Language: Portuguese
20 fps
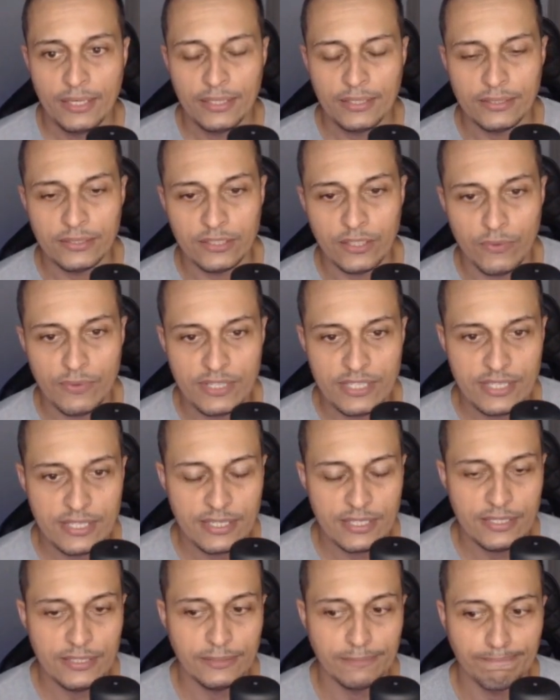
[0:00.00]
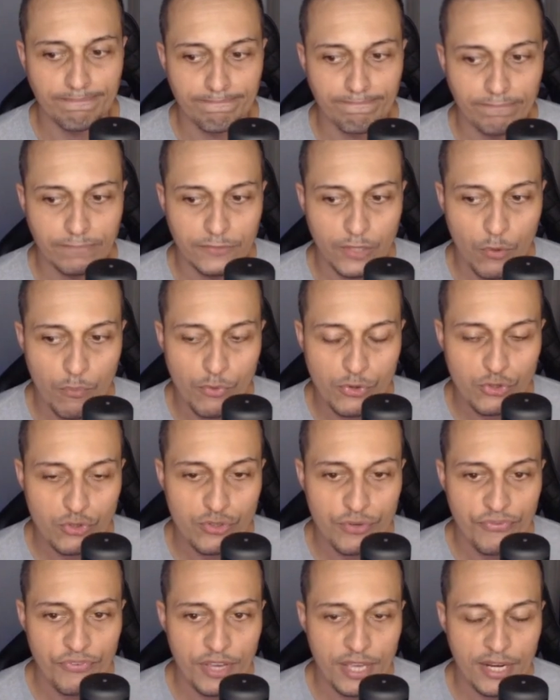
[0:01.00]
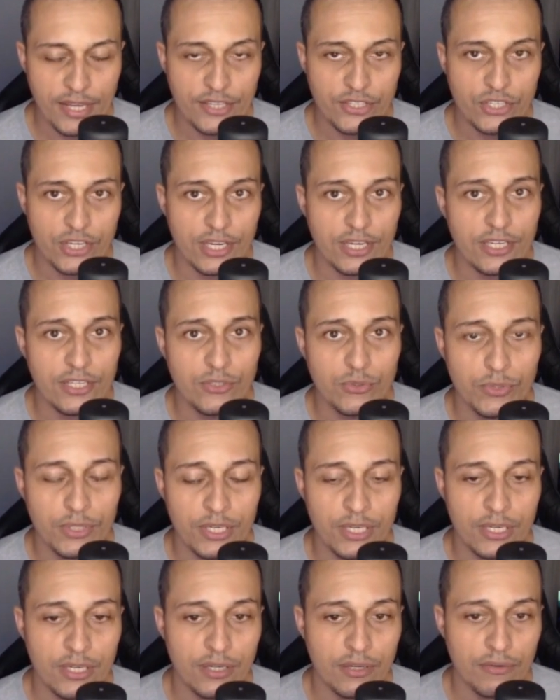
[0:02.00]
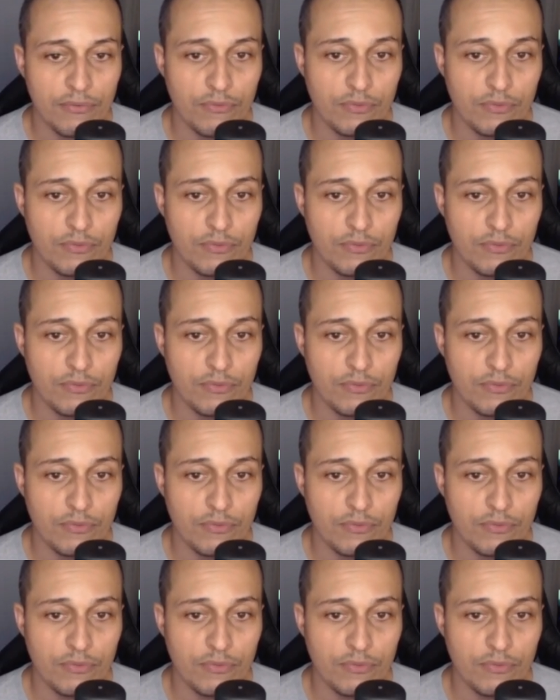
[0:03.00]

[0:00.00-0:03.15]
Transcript: Então, assim, não muito diferente aí do que